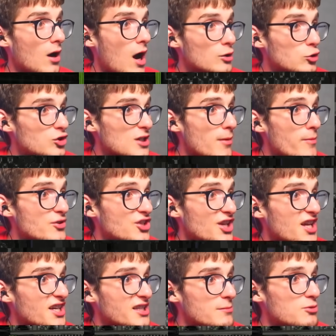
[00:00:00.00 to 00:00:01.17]
Aa dostlarım baba
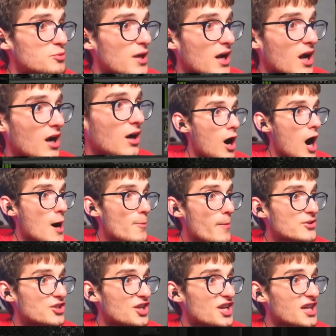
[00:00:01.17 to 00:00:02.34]
içeriye girdimiş bir dakika. Aa baba
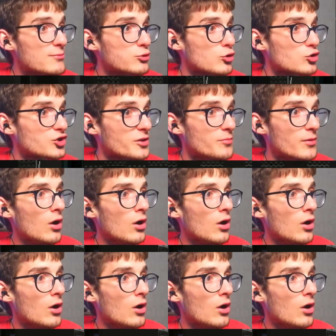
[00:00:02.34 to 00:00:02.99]
içeriye girmiş dostlarım.